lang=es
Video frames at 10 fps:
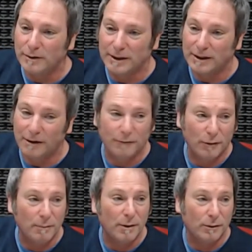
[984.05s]
se
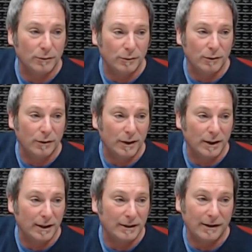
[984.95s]
transforma cuando uno
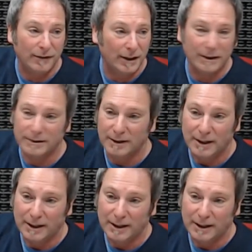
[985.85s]
está feliz